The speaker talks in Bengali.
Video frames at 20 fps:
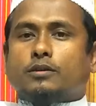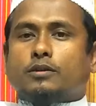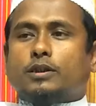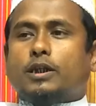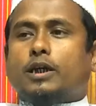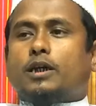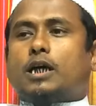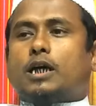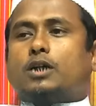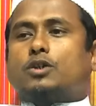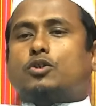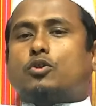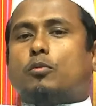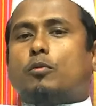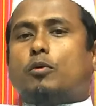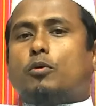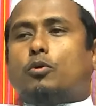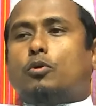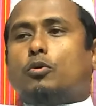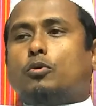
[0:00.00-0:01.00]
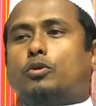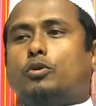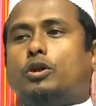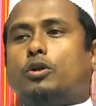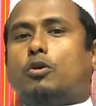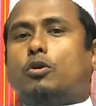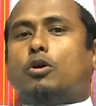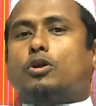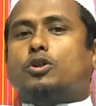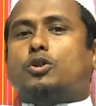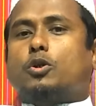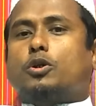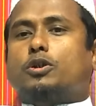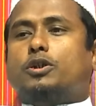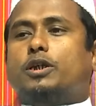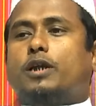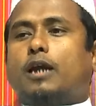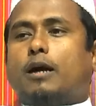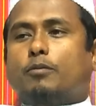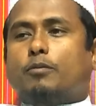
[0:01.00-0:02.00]
যে কাজকর্মগুলো তিন
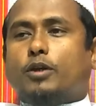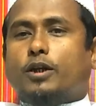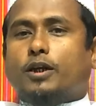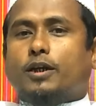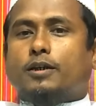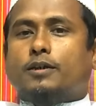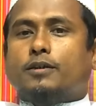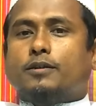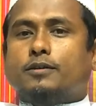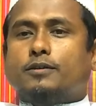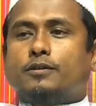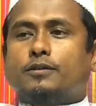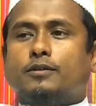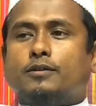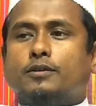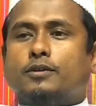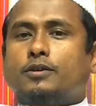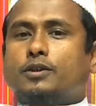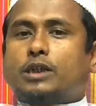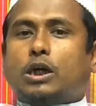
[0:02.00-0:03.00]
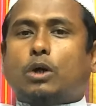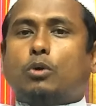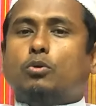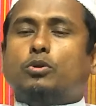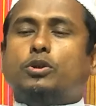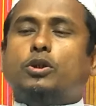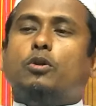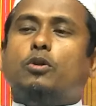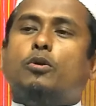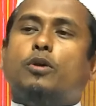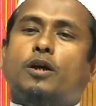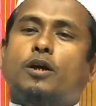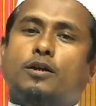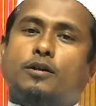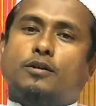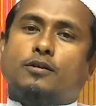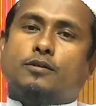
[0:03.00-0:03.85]
হজরতজির আমলে চালু ছিল না